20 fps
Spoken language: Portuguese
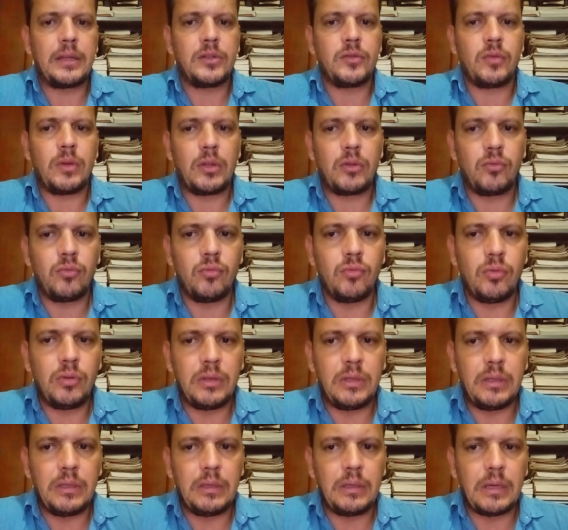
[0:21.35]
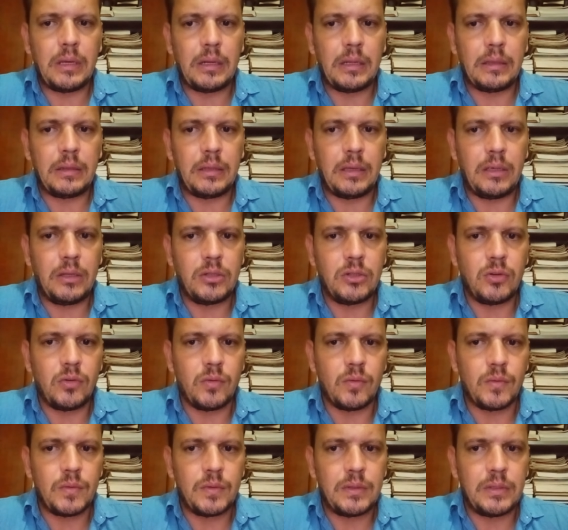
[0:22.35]
isto é, tudo que ela tem de
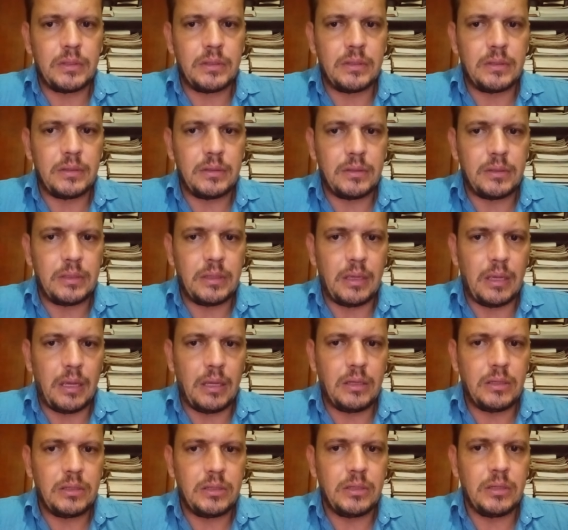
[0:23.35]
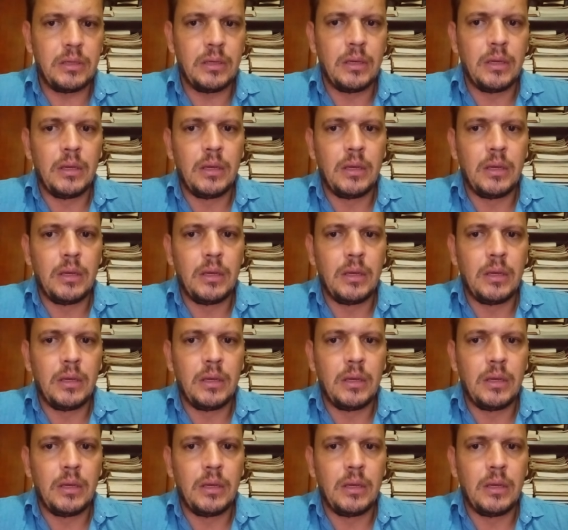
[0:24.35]
consciente,